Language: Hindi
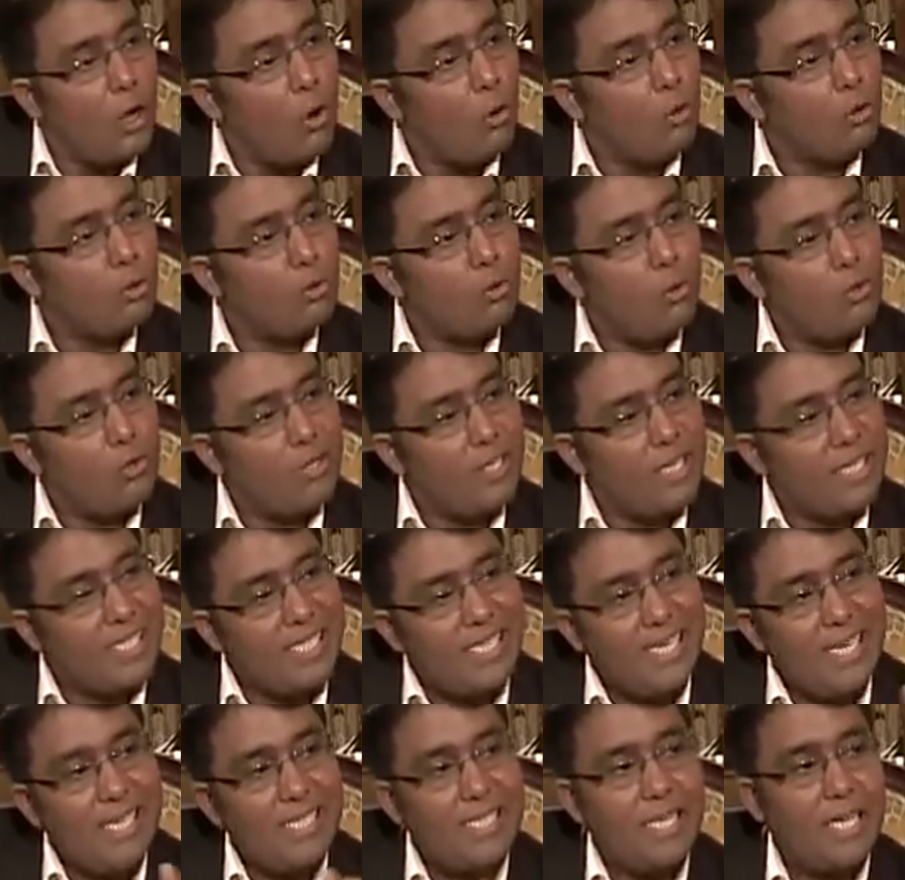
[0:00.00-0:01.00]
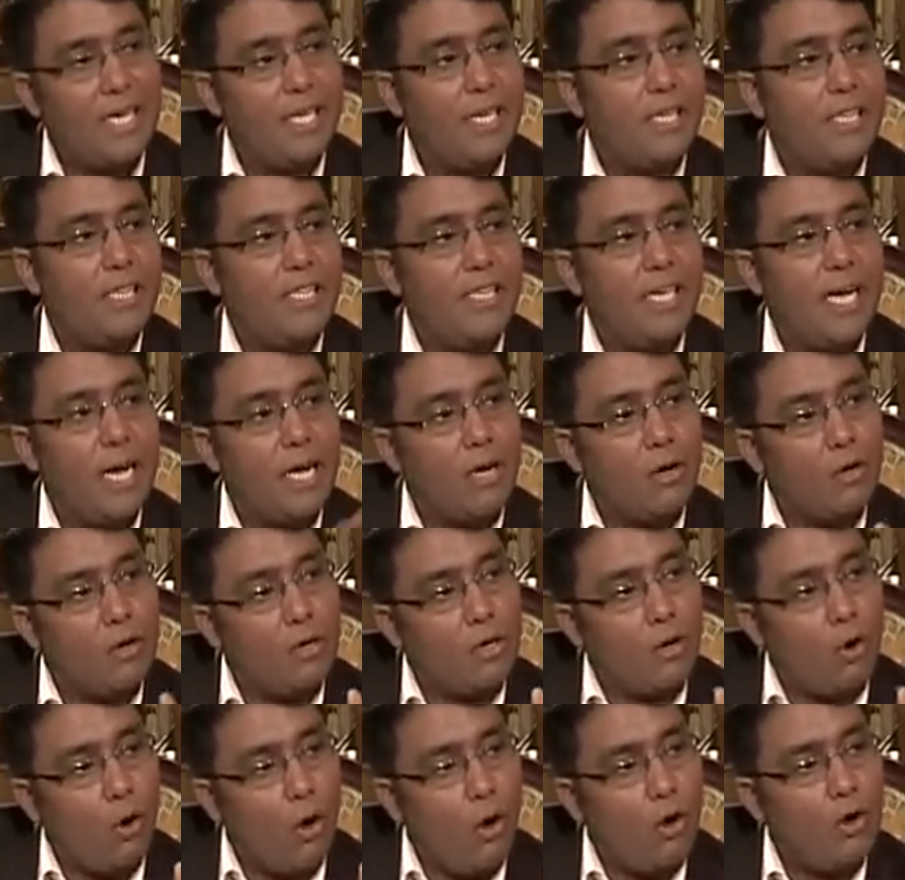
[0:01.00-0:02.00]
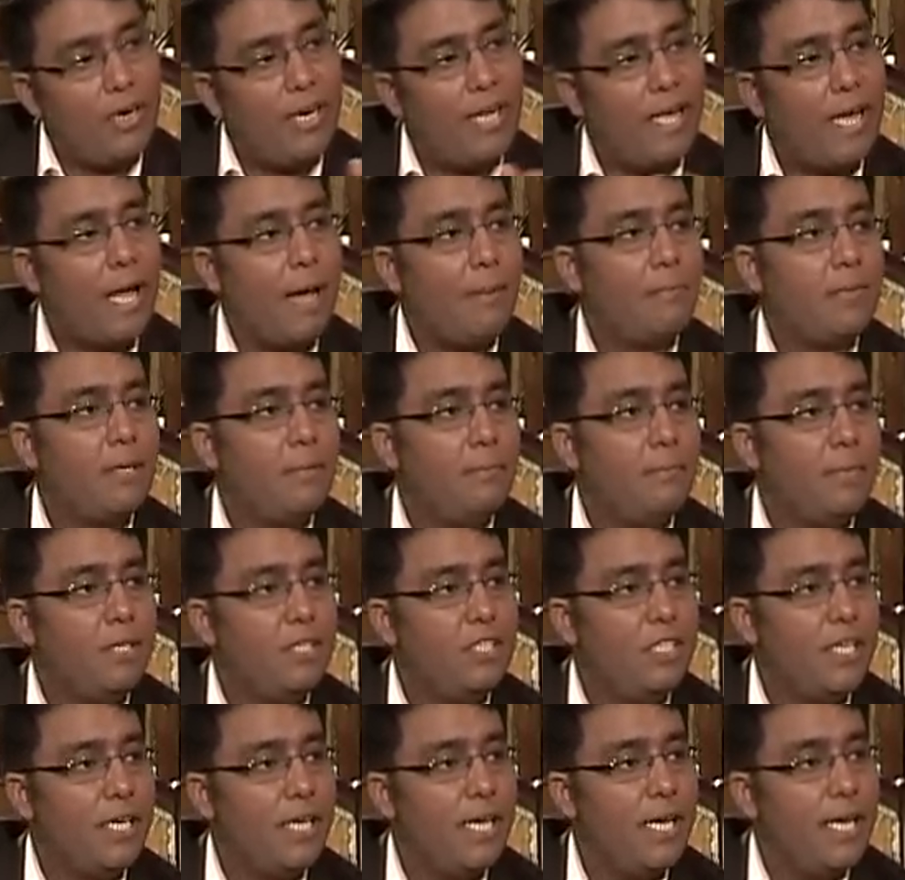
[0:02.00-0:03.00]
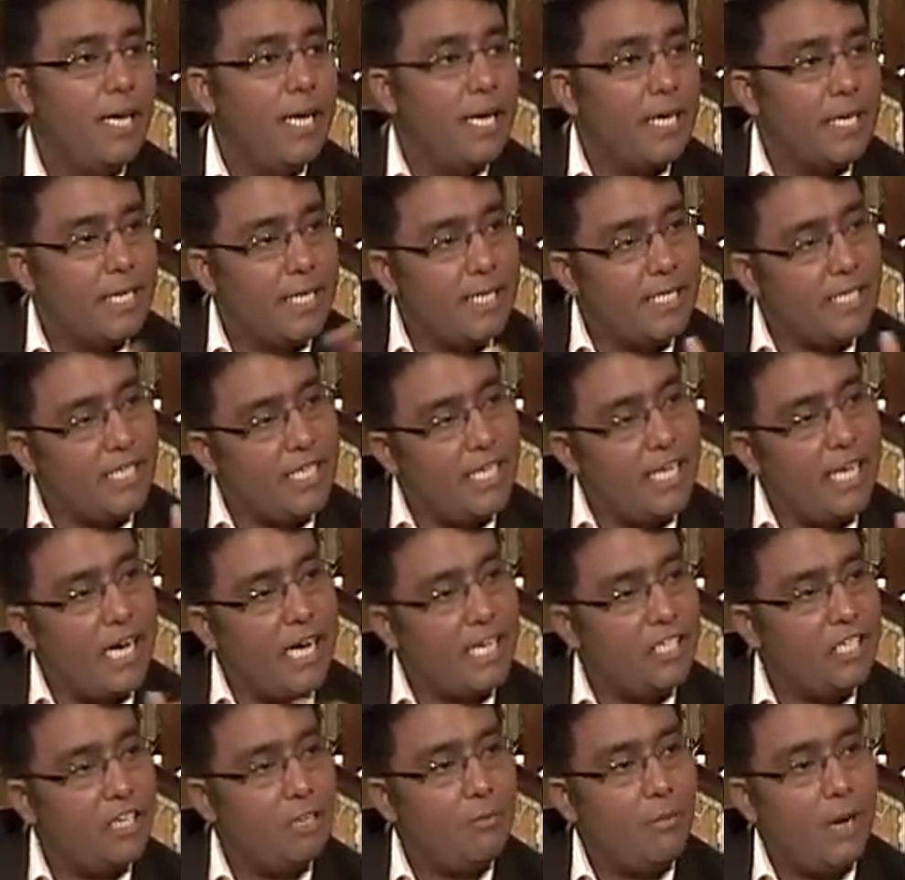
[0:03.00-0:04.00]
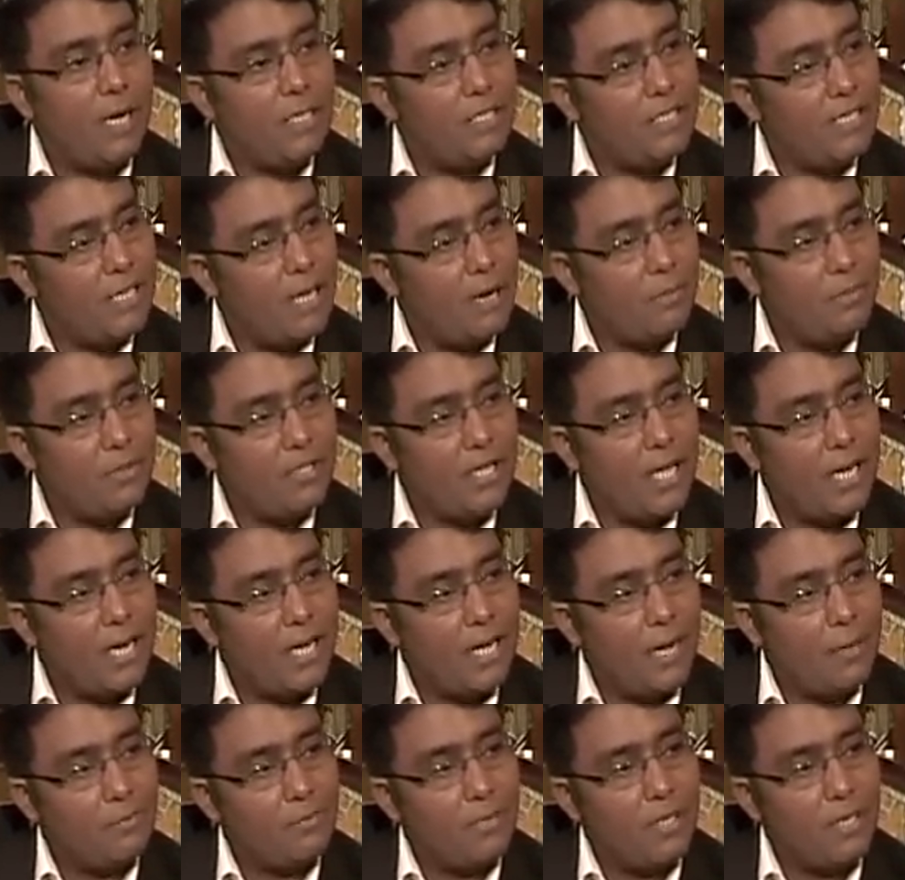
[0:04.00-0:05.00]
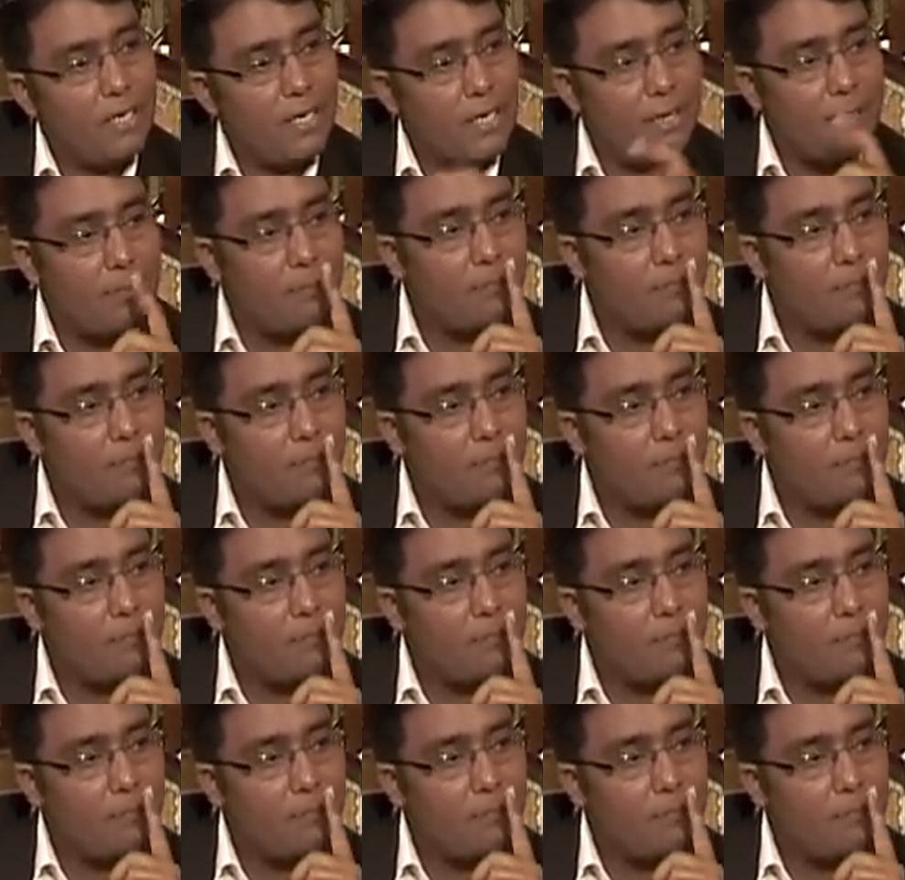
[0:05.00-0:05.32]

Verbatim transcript: उसको किसने सिग्नल दिया कौन है आपके पीछे किसकी आशीर्वाद से आप ये सारे काम कर रहे हैं